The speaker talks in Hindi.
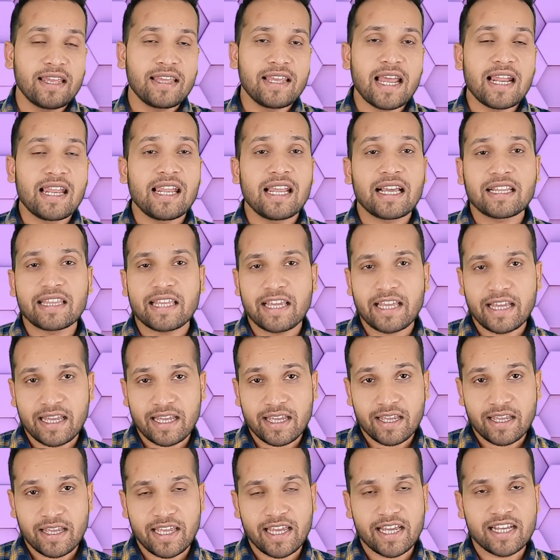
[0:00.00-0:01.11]
यन लगते हैं
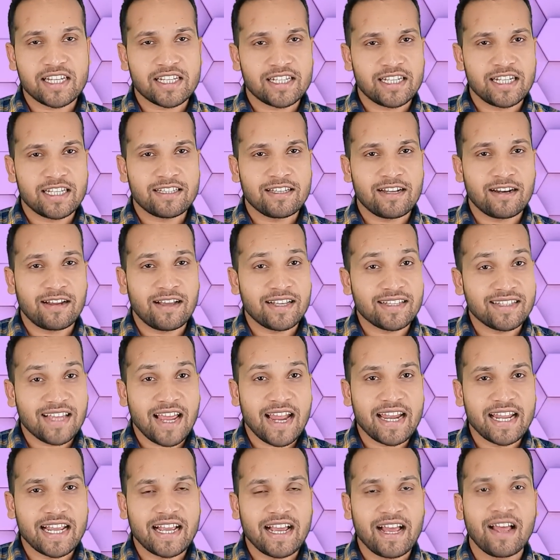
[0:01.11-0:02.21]
एक स्टेशन का
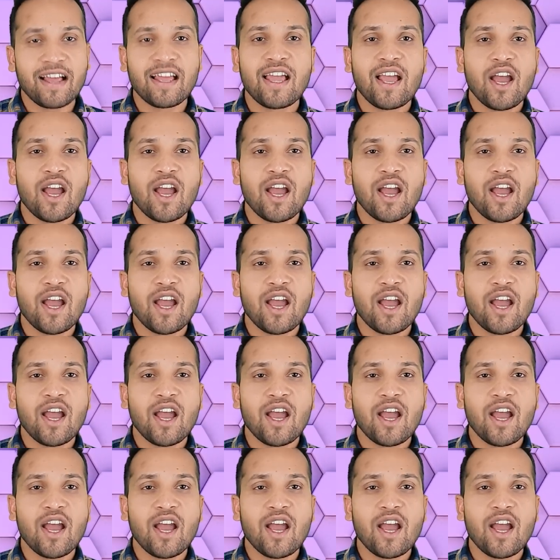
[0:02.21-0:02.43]
जाने का